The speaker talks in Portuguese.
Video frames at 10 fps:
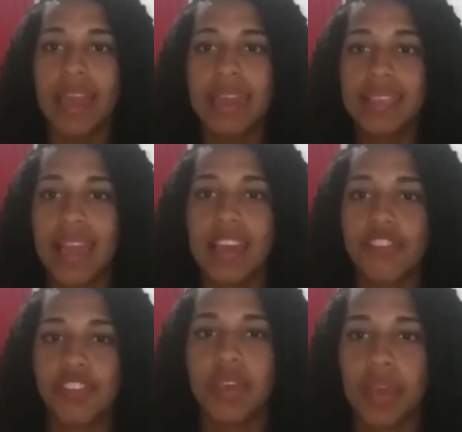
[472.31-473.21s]
e
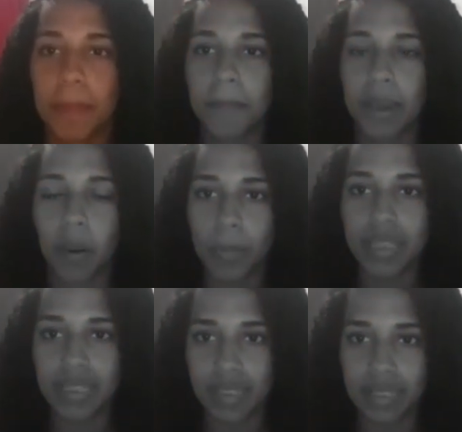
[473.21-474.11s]
deixe, é, eh,
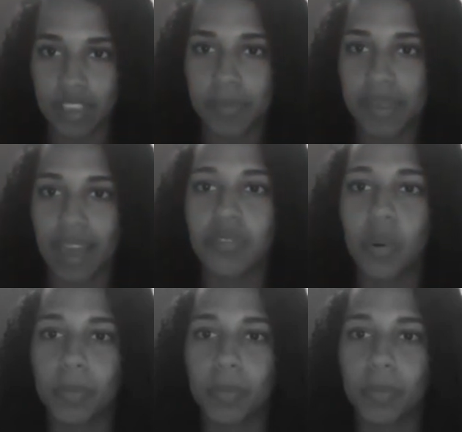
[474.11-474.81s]
comente, e deixe mensagem no